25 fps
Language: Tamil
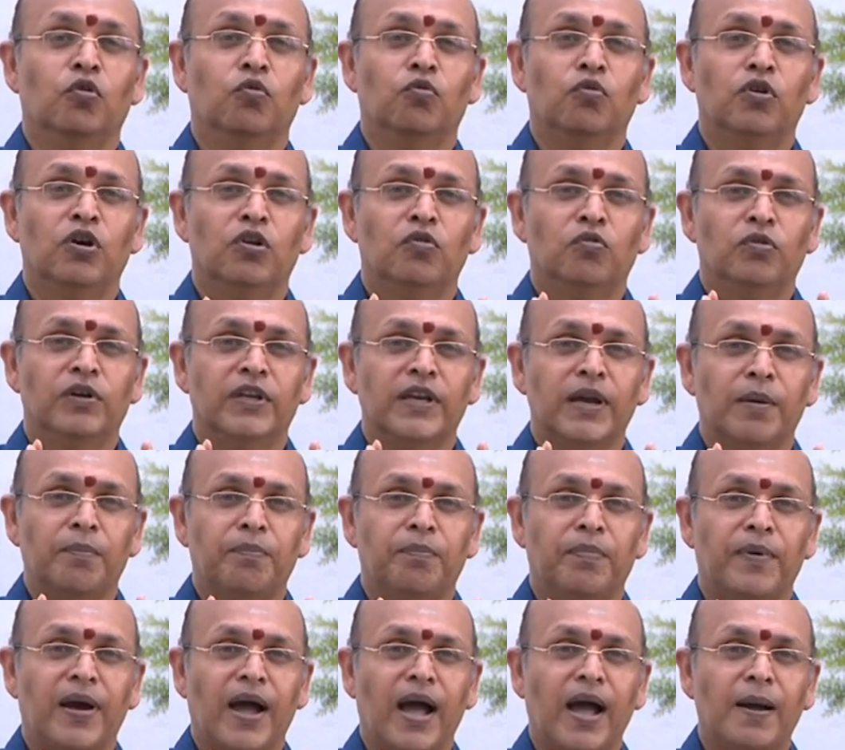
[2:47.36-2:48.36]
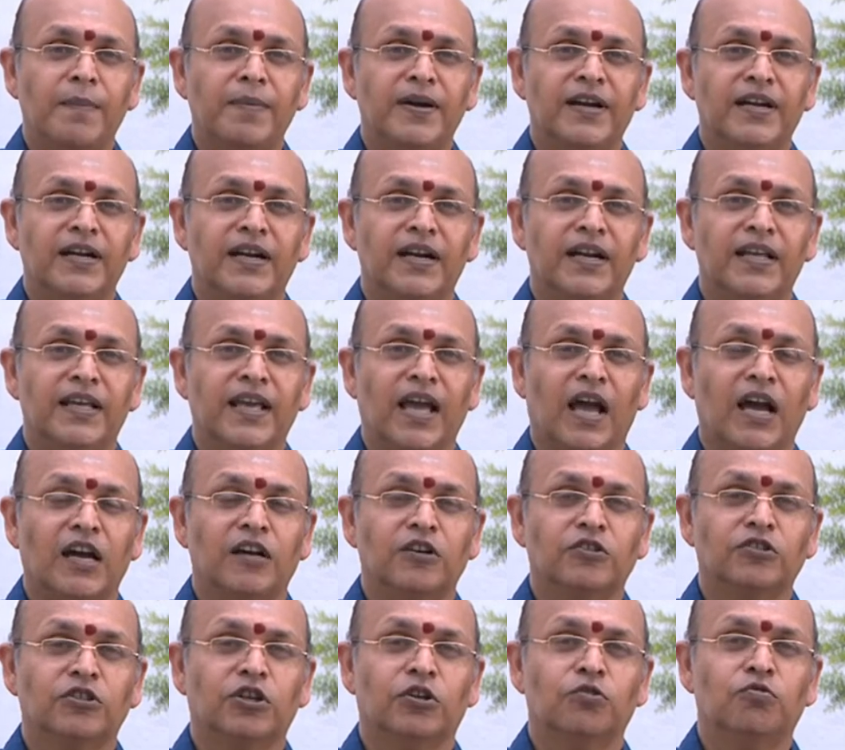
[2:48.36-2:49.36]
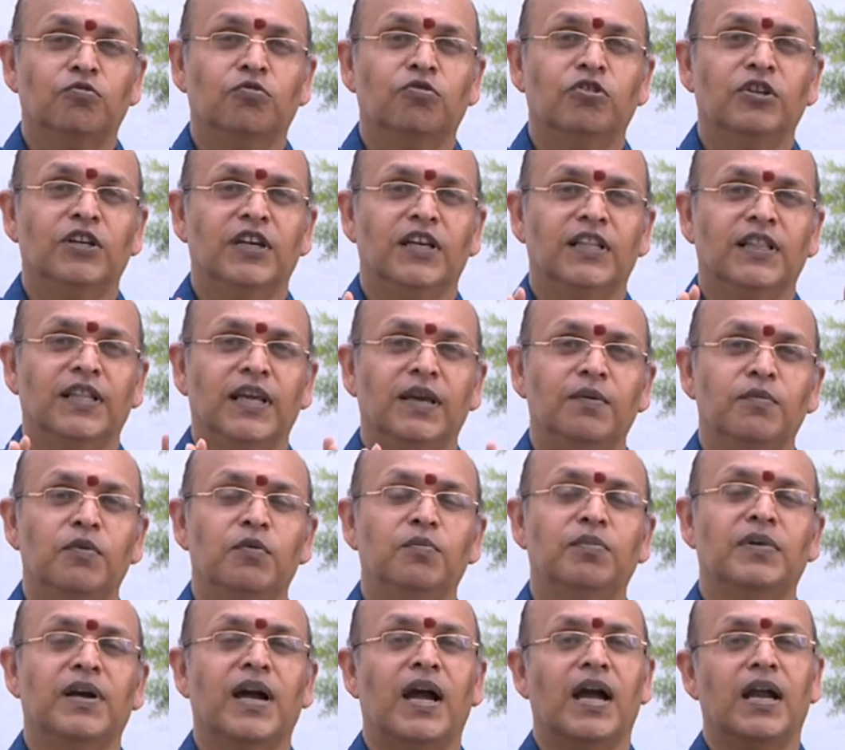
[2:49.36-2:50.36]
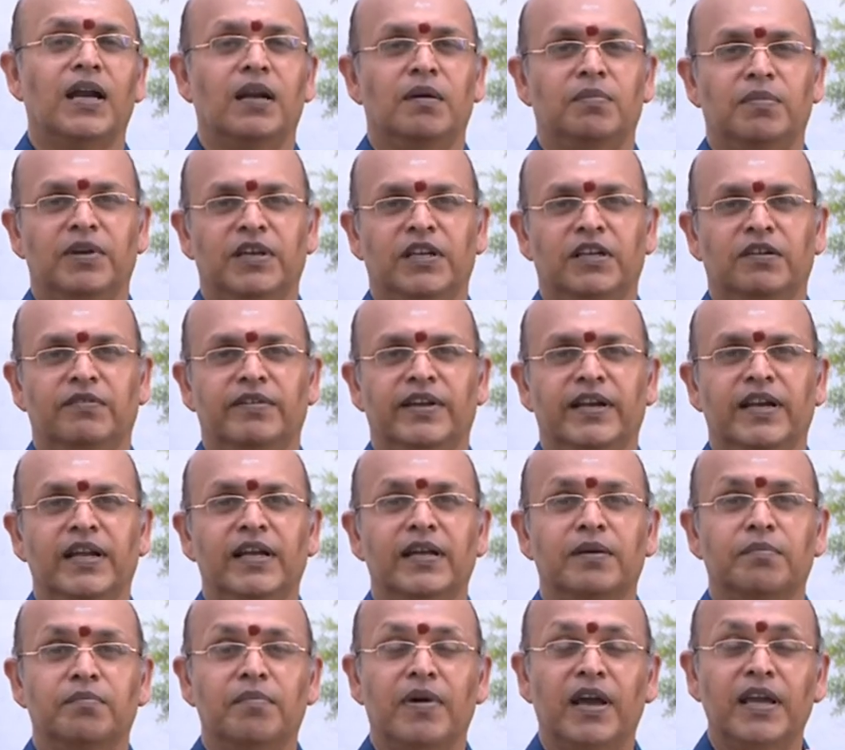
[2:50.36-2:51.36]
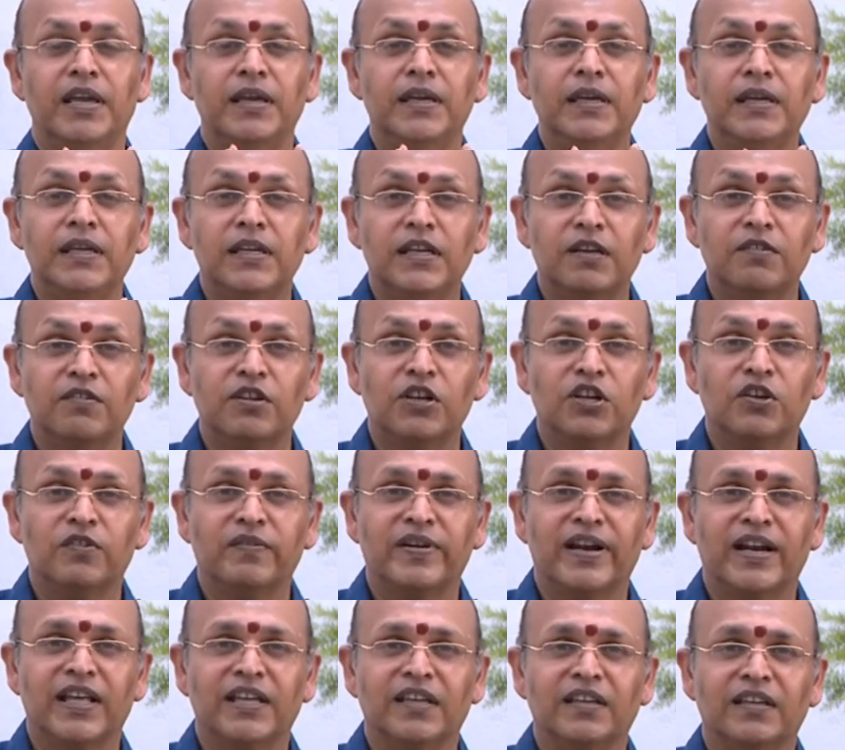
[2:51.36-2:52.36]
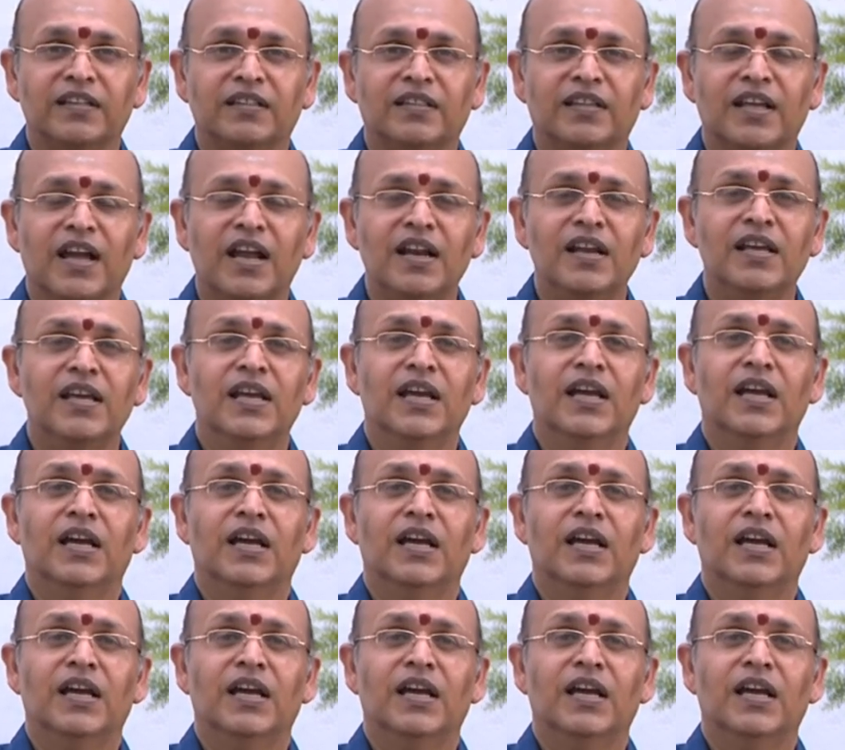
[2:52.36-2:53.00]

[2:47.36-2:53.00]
உங்களுடைய பாவங்களை அகற்றக்கூடிய தெய்வம் கால பைரவர் பைரவரை வணங்கித்தான்